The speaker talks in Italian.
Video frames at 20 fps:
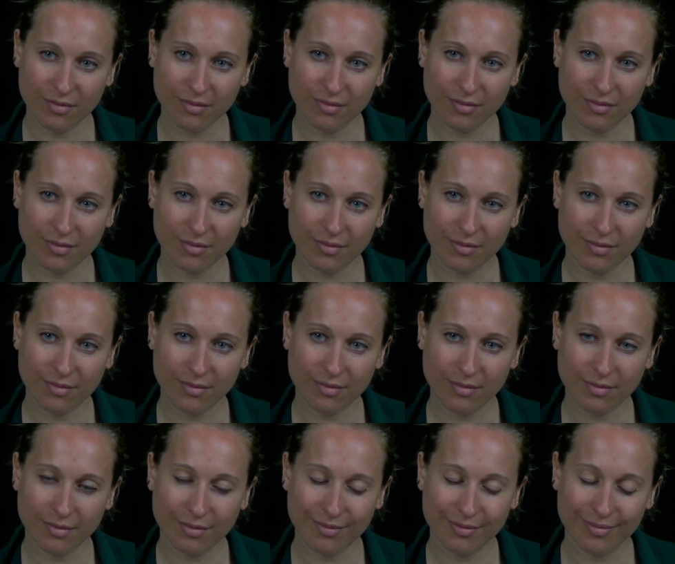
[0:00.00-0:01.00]
Stupida,
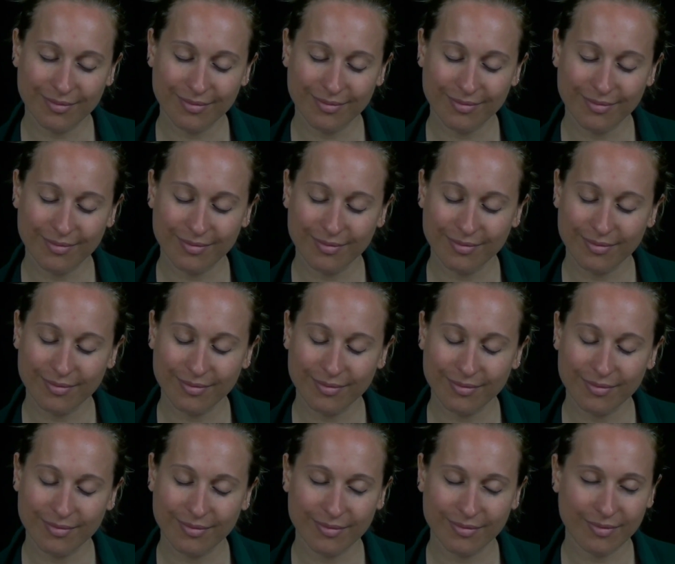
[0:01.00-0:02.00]

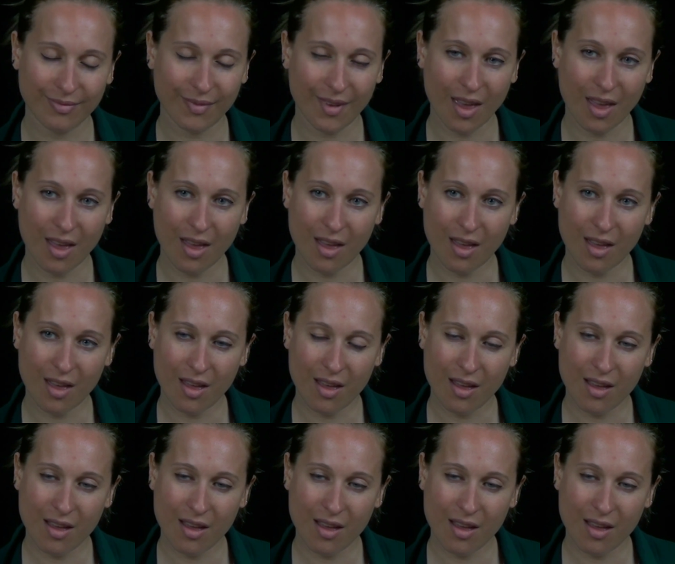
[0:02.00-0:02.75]
ma coraggiosa.